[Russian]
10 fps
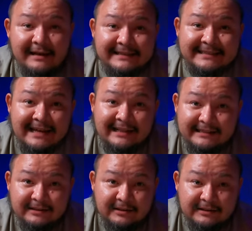за
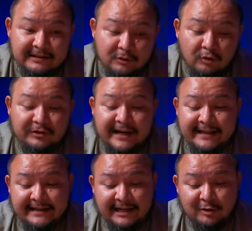тот
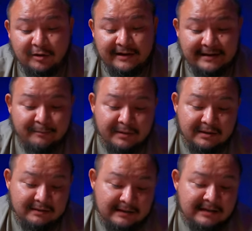рейди, который
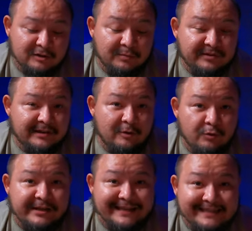был, а, собственно,
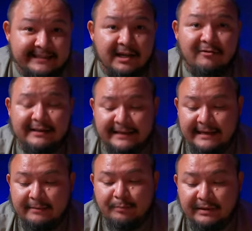утилизирован
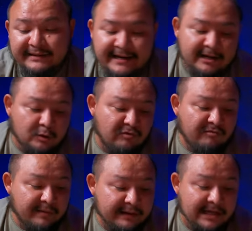и был не готов к
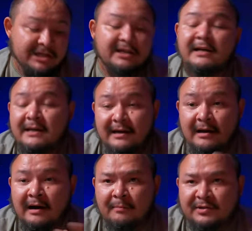продаже,
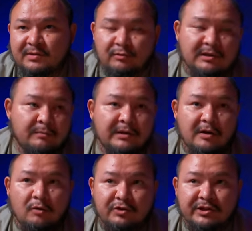а, почему-то было
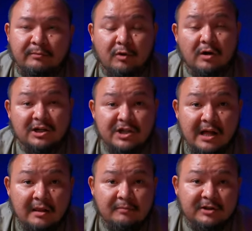очень много
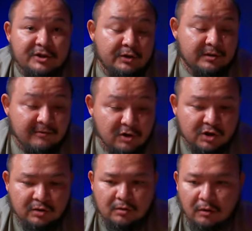жалоб за счет того,
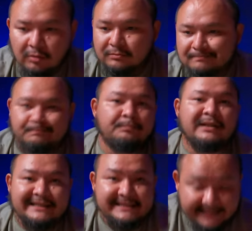что он
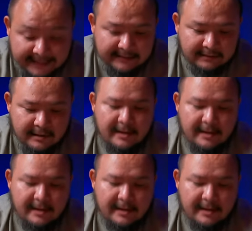пластилин.